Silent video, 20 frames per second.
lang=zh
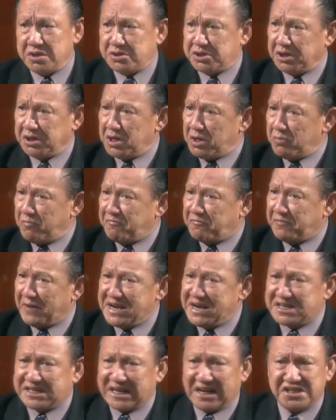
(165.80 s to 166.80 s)
这个
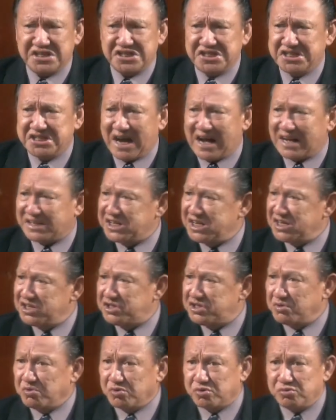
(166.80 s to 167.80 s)
非常驾轻
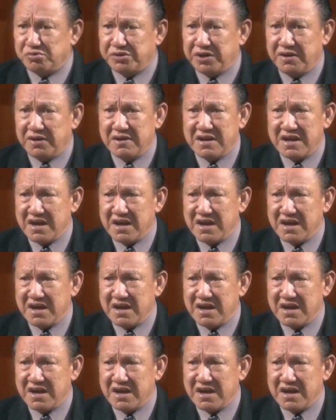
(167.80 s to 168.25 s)
就熟的，